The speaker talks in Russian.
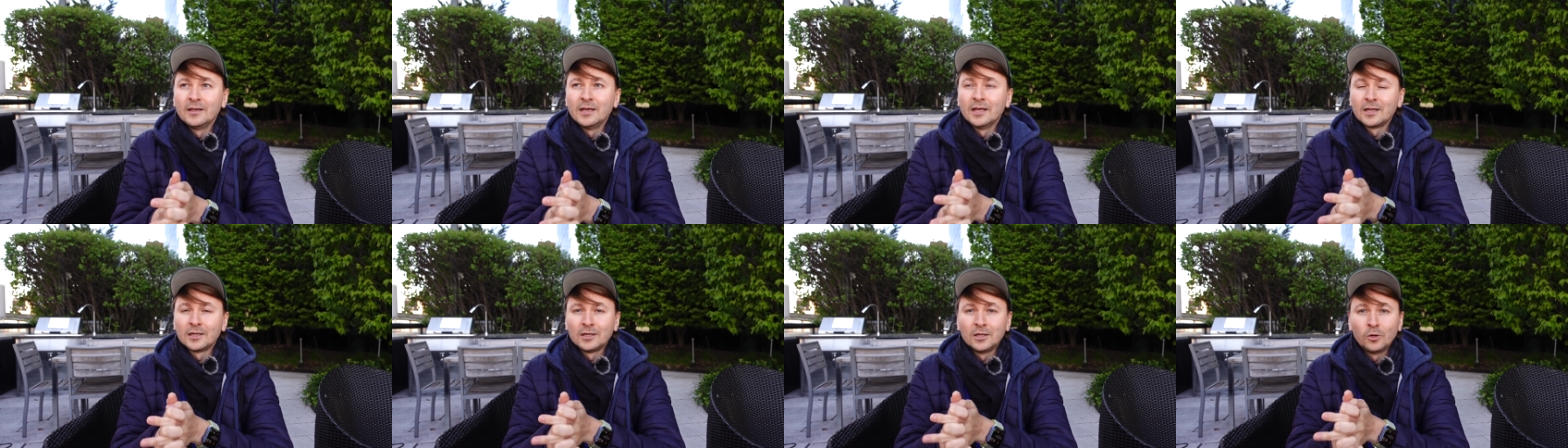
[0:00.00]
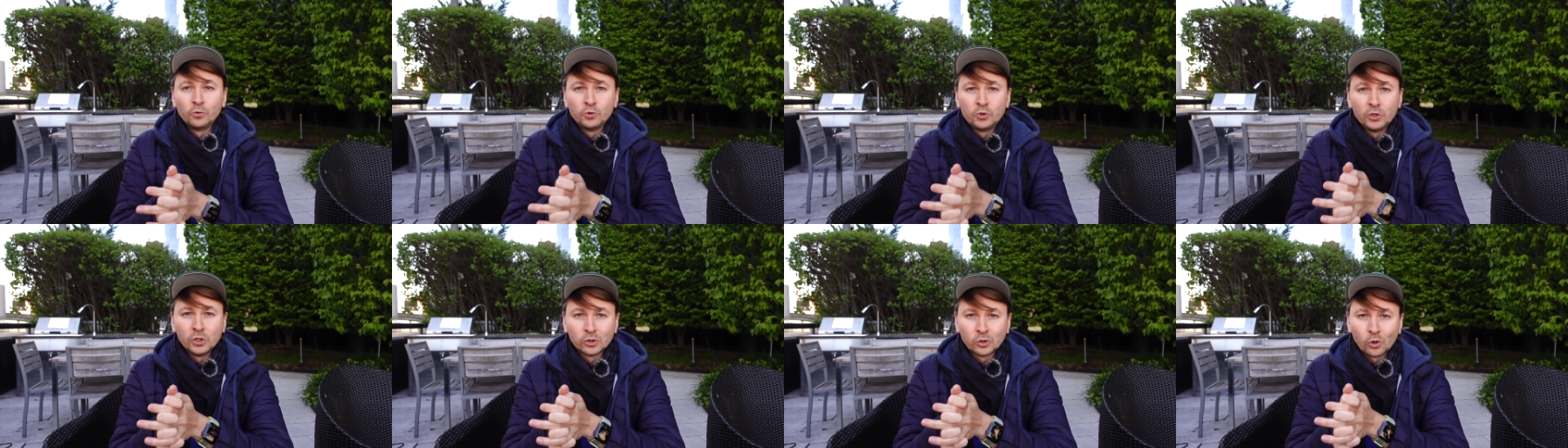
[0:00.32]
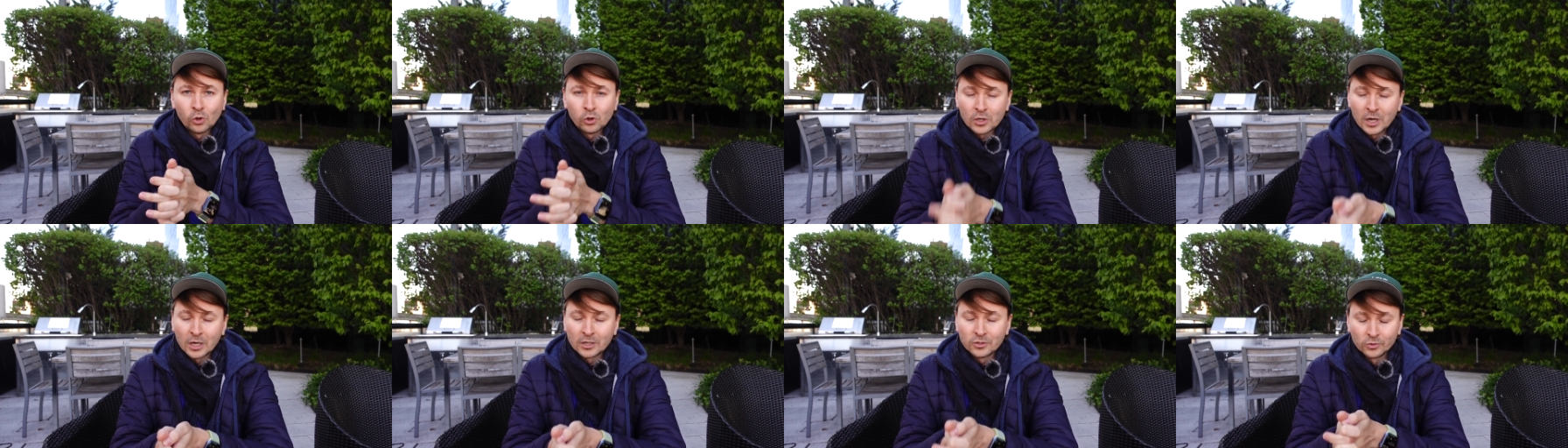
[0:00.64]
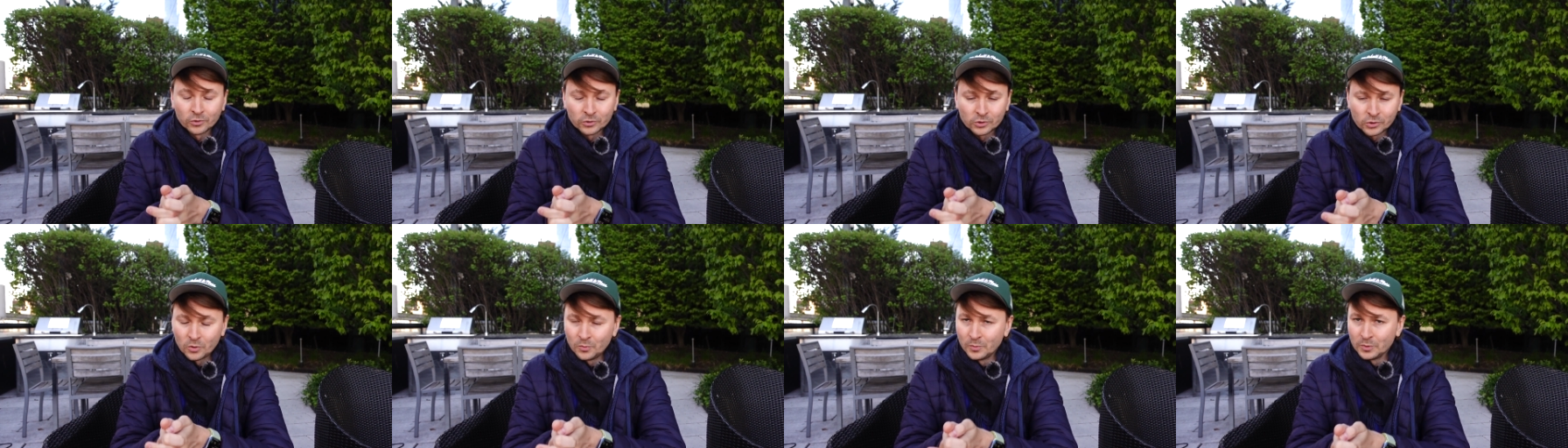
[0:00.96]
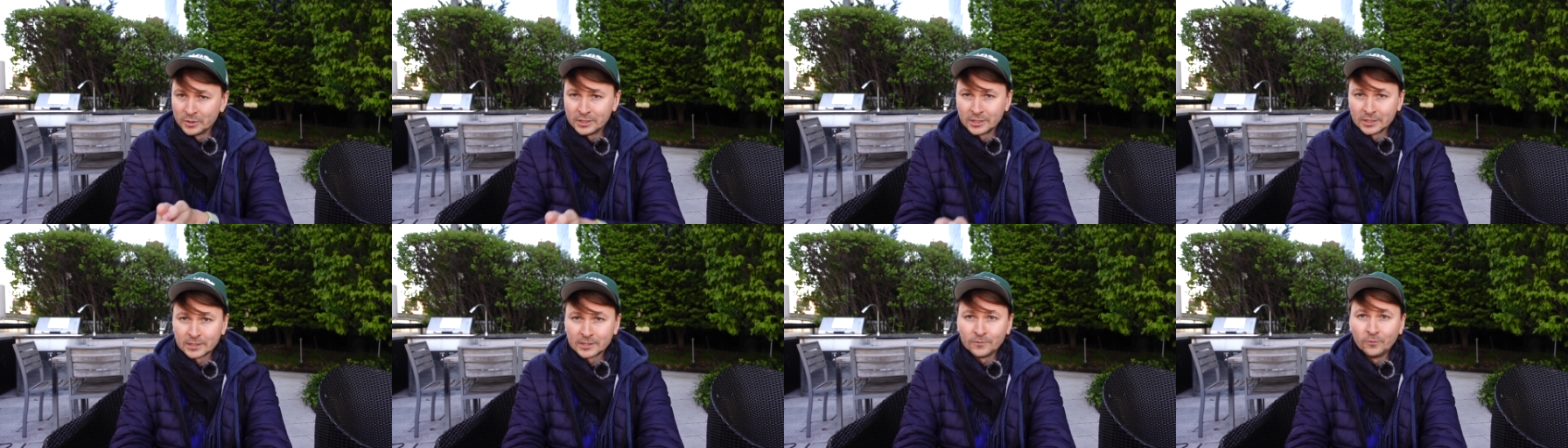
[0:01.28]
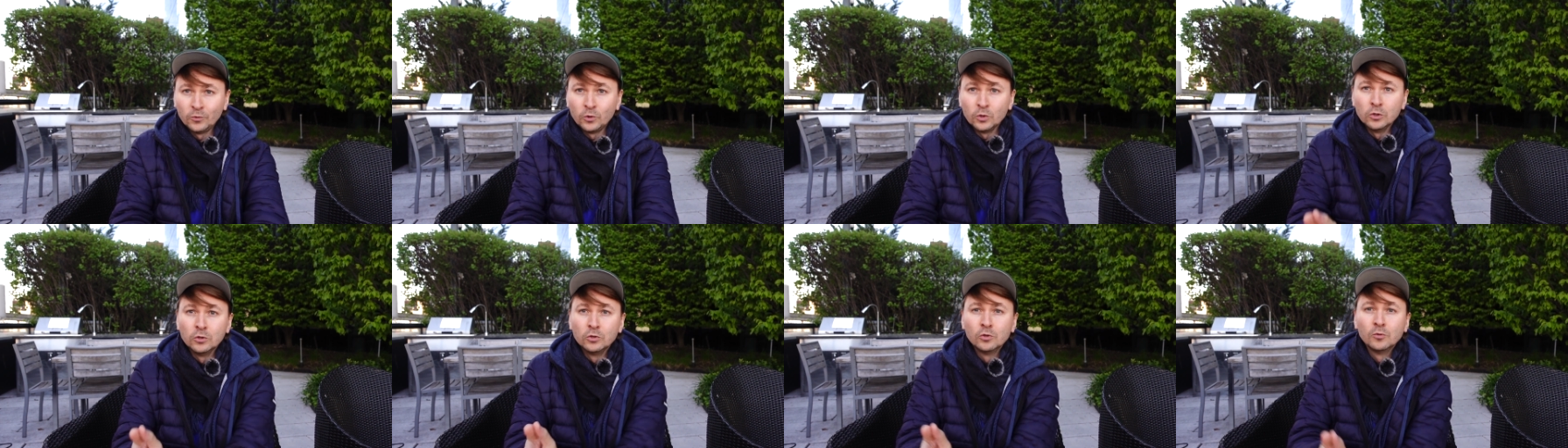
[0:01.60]
Я тогда учил только актерскому
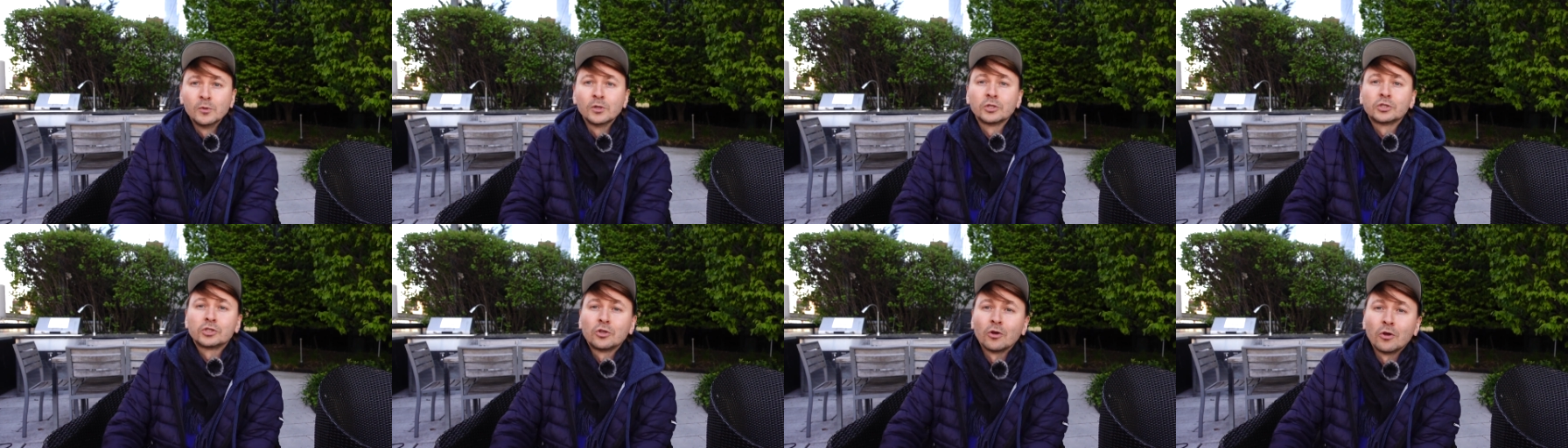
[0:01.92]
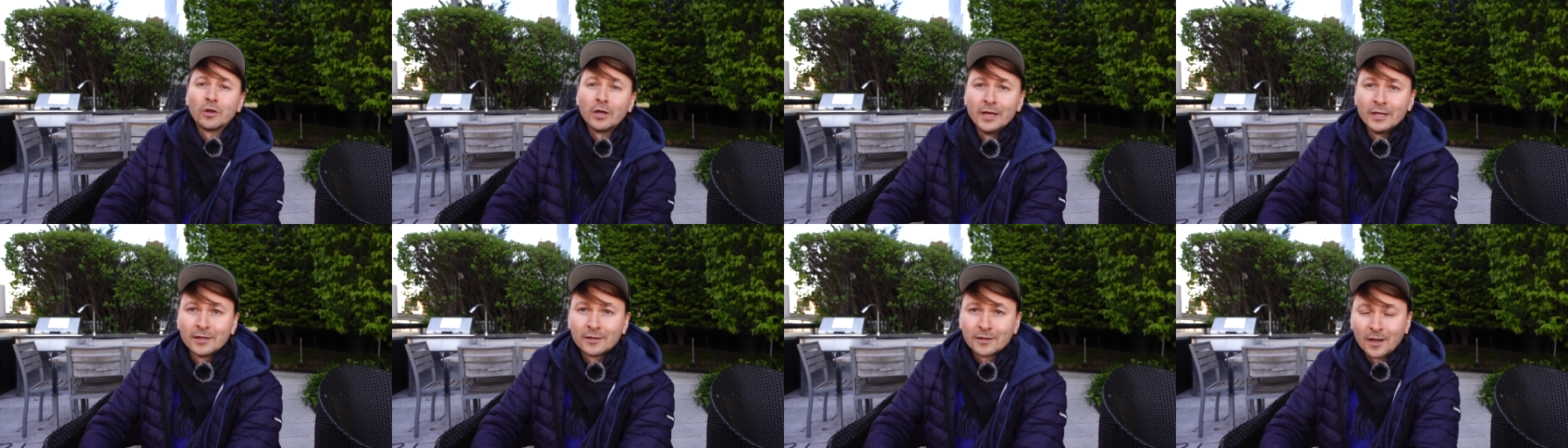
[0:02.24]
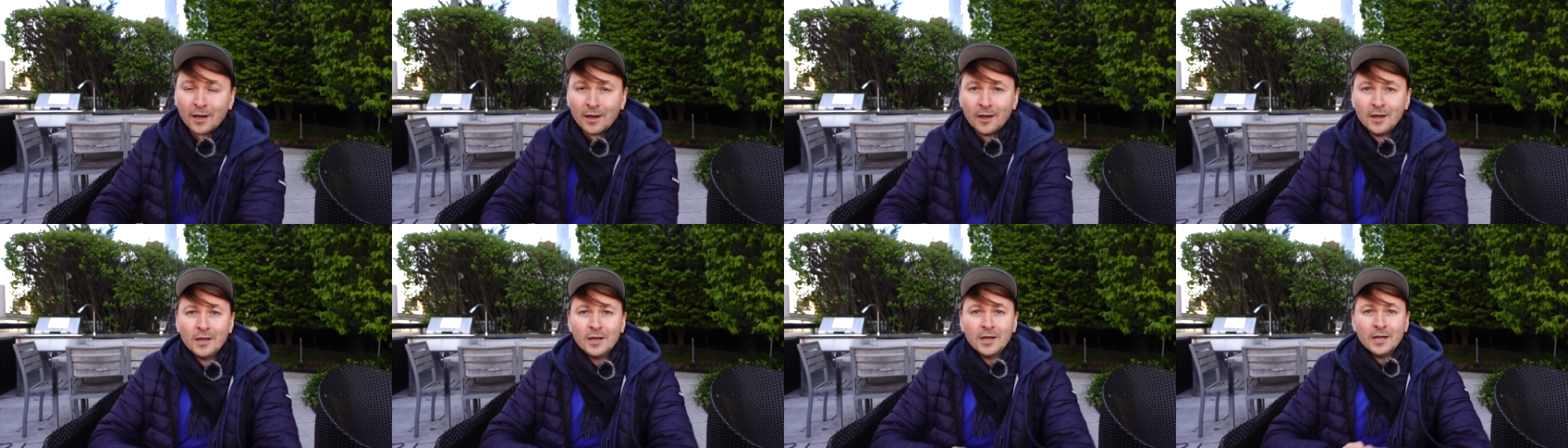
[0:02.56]
мастерству и думал, что это,